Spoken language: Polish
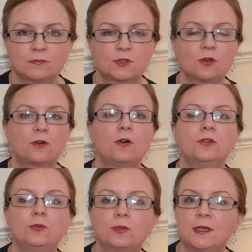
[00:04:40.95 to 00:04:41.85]
skoro
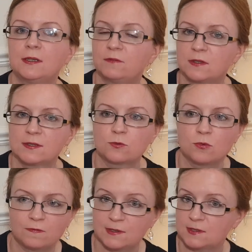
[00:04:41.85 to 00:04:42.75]
oni tutaj nawet
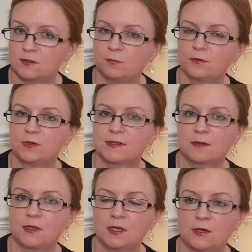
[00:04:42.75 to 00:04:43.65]
słowa ze sobą nie
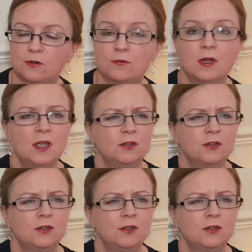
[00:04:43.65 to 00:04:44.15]
zamieniają,